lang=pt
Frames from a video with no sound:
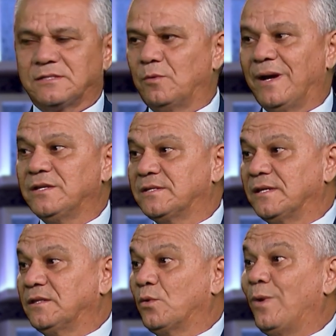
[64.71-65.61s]
São mais de
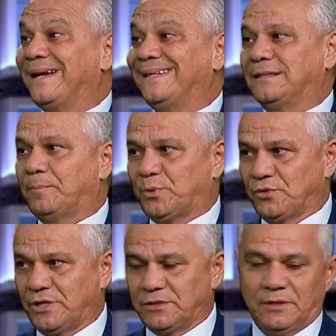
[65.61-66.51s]
140
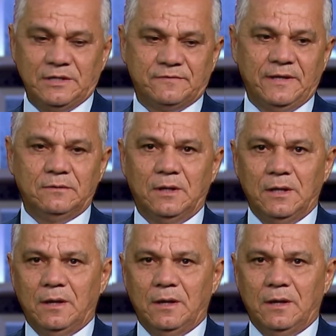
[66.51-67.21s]
projetos de lei feitos.